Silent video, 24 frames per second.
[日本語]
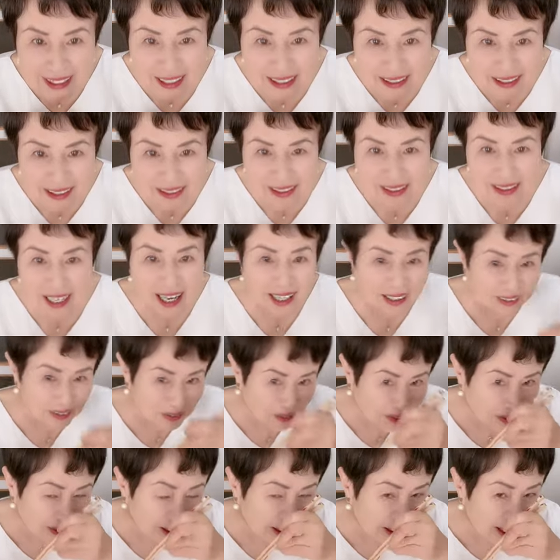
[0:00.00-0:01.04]
あ冷やし中
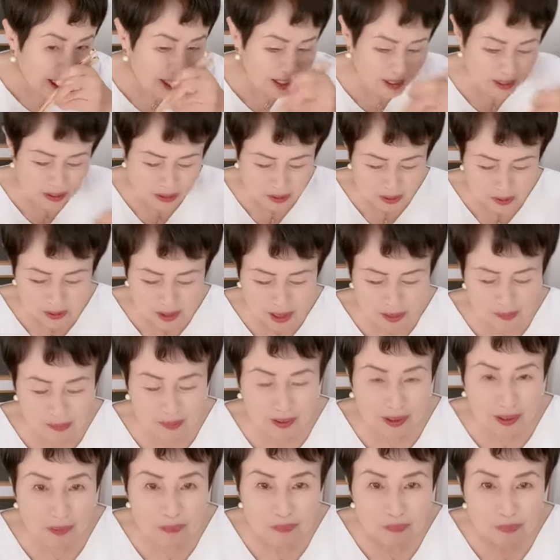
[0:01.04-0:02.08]
あそう冷やし
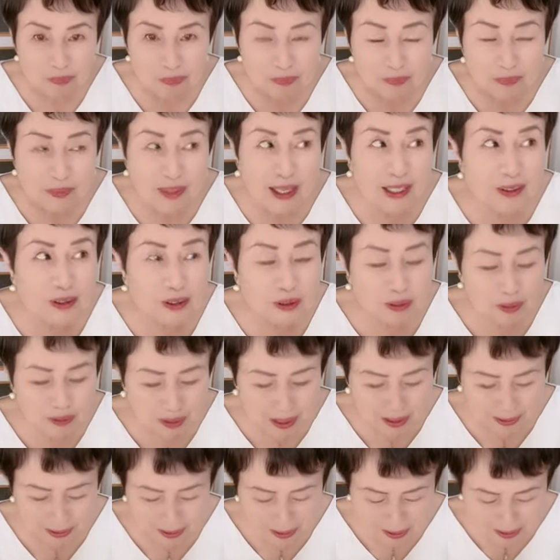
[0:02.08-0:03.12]
中華もね
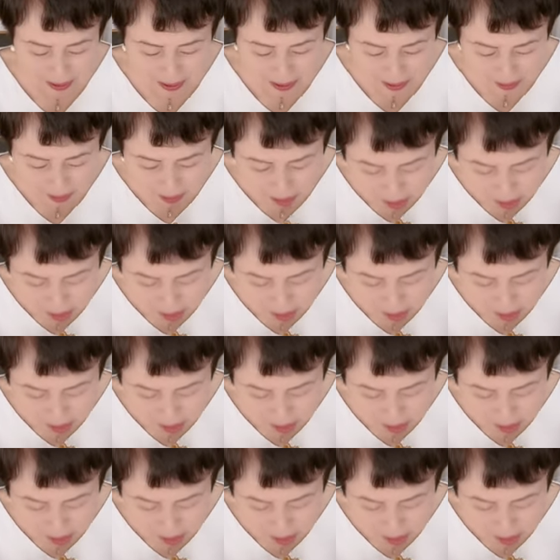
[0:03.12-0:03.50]
安いの買って